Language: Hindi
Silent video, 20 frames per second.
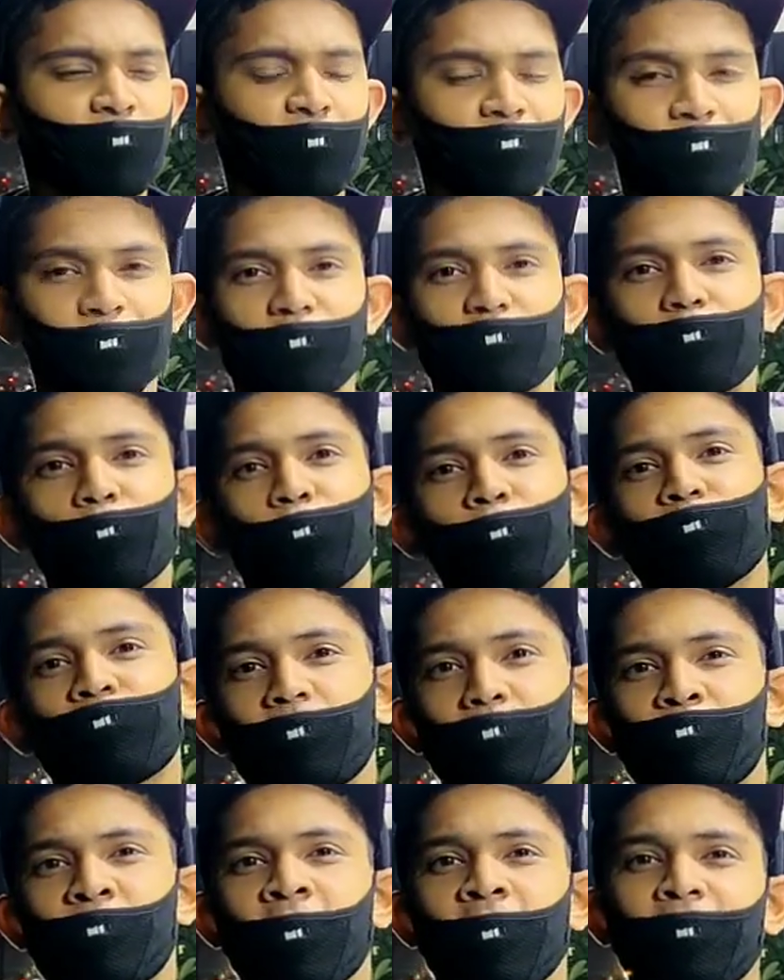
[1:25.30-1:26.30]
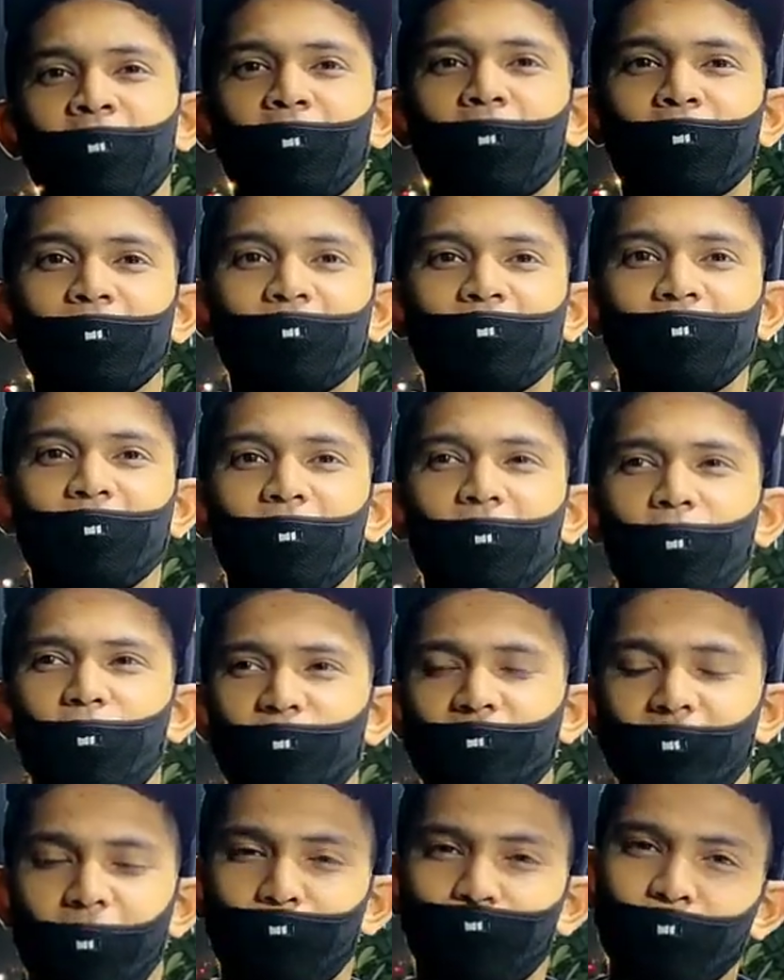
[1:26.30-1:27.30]
इस चीज़ को लोग सबसे ज़्यादा खरीदते हैं
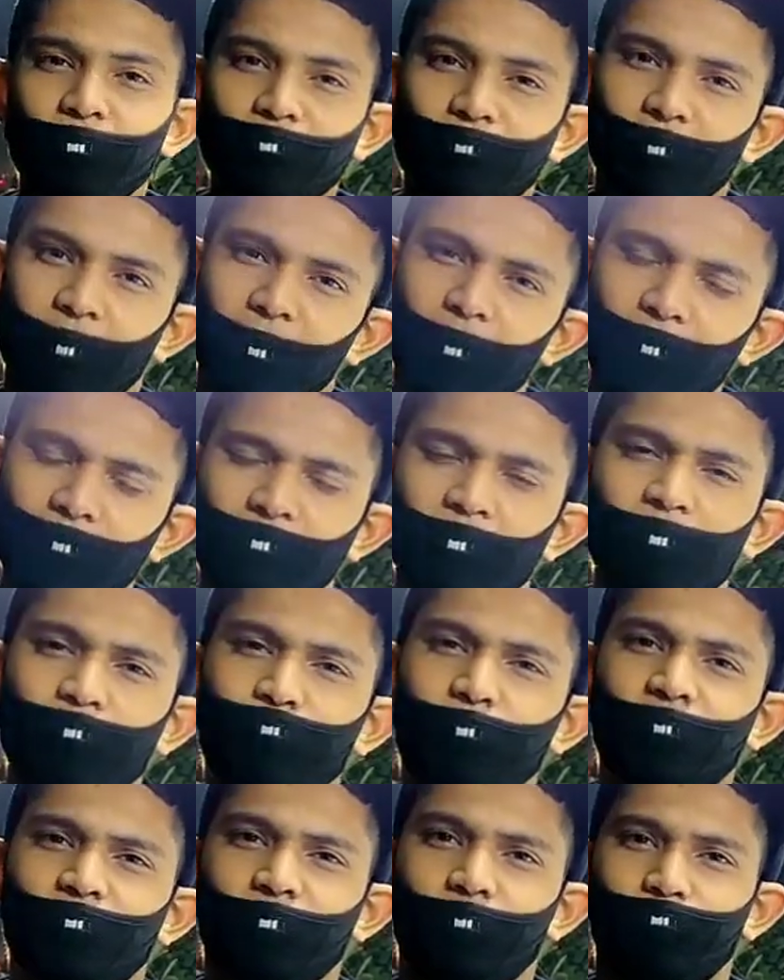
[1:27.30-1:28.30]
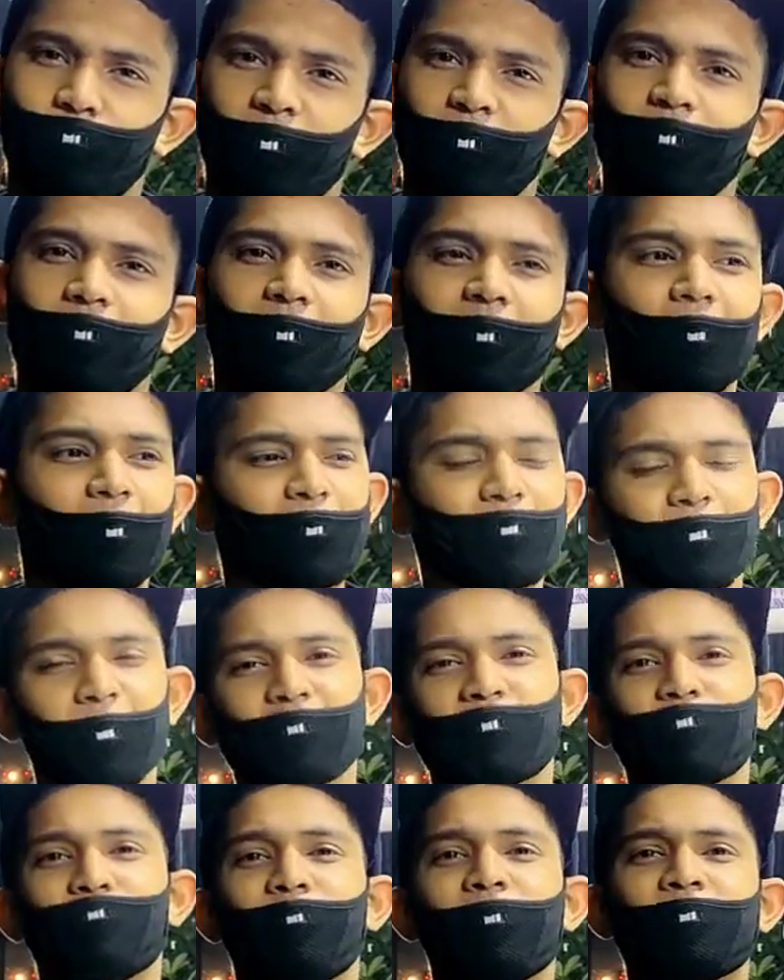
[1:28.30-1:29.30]
और अपने हर सेलिब्रेशन में इसका
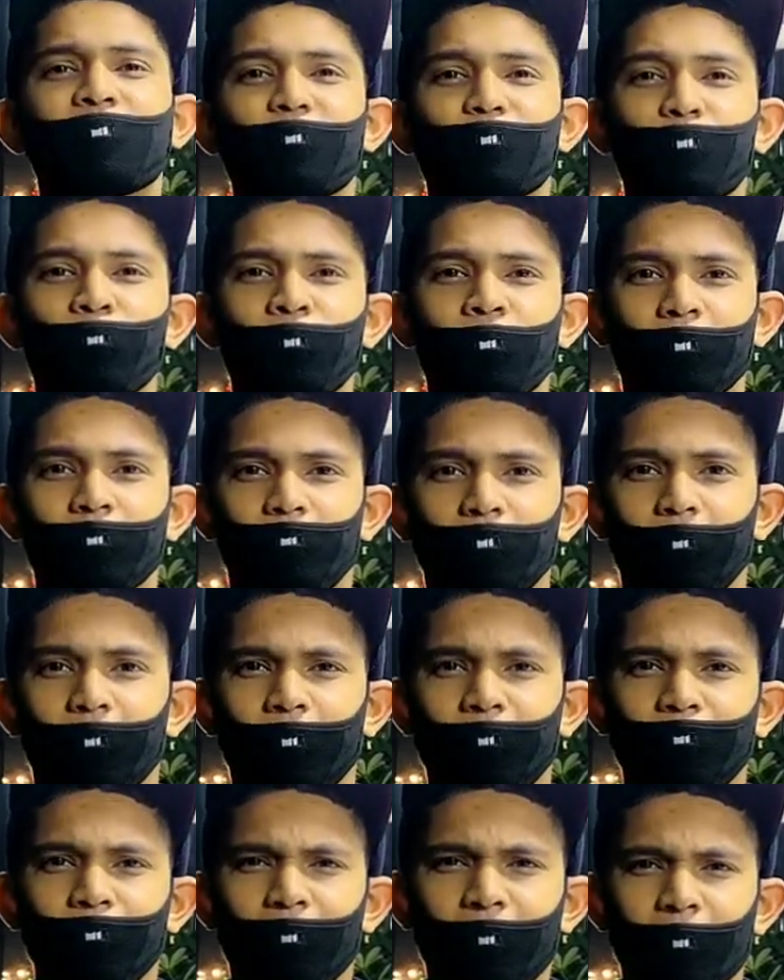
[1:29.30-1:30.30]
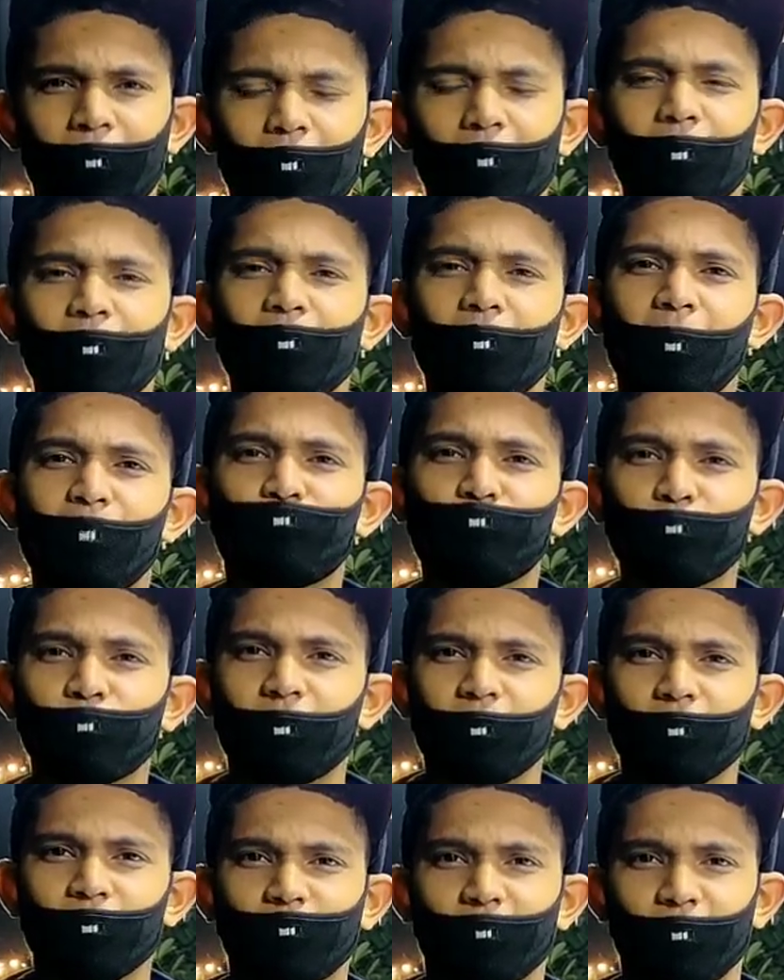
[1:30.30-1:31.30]
इस्तेमाल ज़रूर करते हैं लेकिन आपको
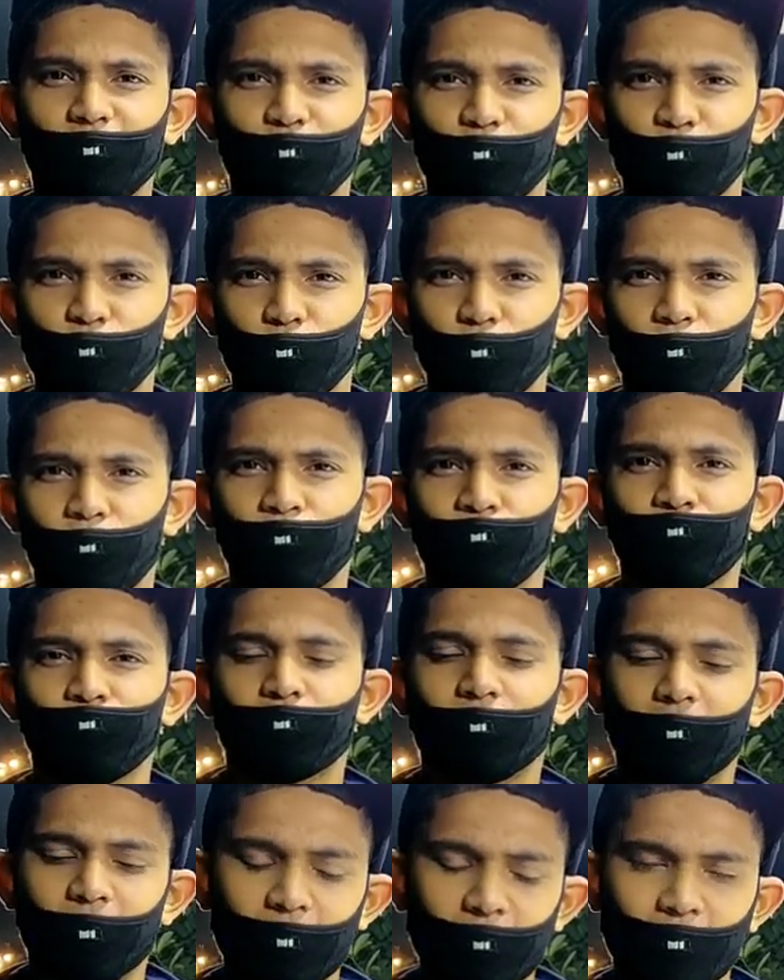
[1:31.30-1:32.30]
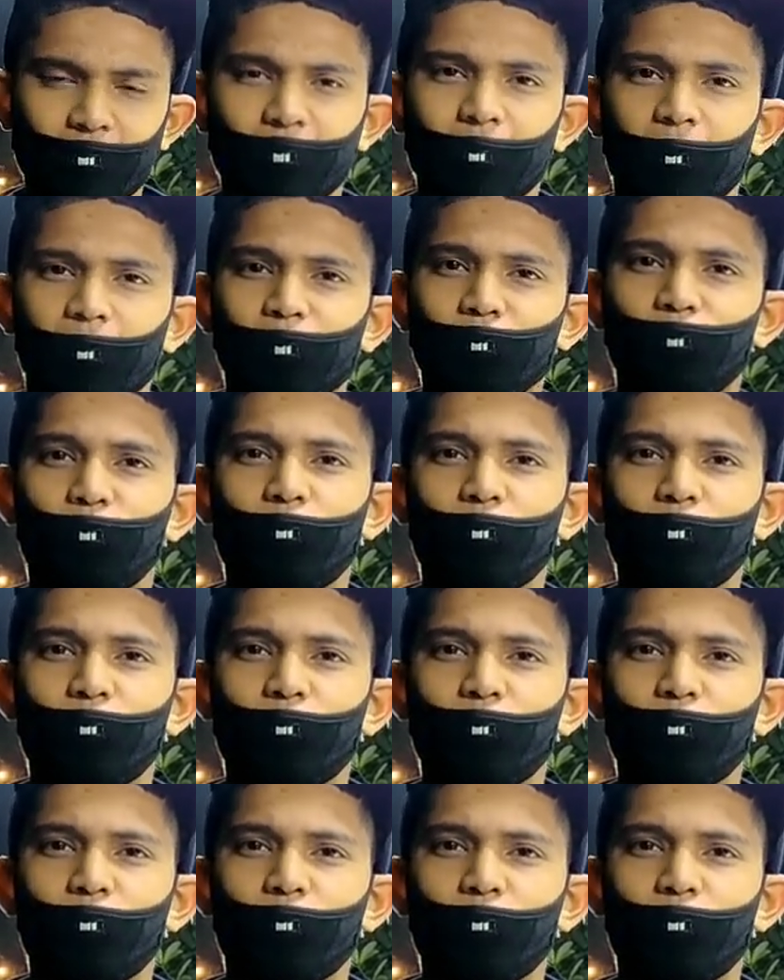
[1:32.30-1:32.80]
क्या लगता है दोस्तों इस साल